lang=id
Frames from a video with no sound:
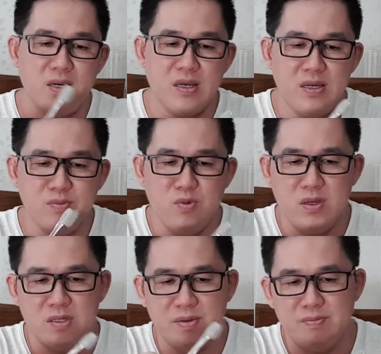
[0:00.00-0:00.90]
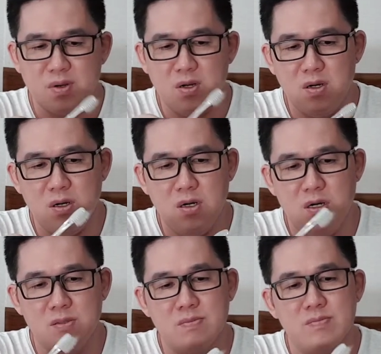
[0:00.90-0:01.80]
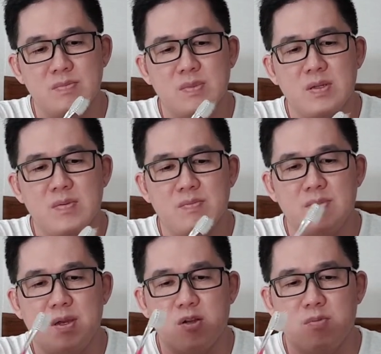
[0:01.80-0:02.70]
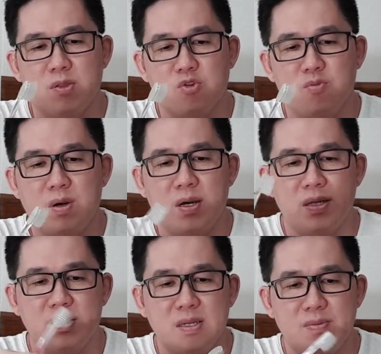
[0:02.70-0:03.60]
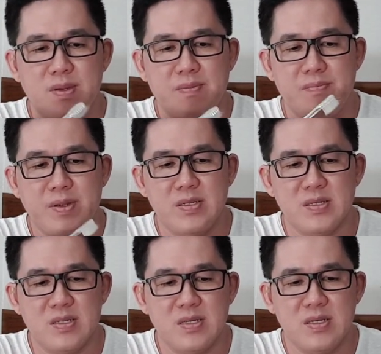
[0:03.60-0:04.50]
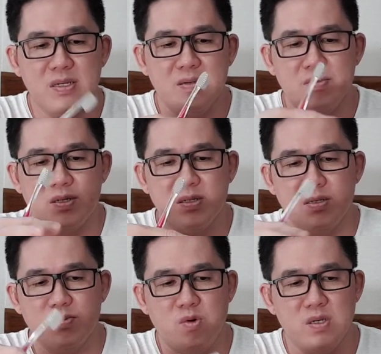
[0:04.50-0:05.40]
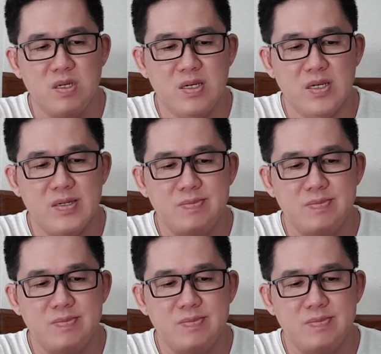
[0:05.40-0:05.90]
lagi ya semuanya disemprot biar kuman-kuman yang menempel di sini bersih semuanya ya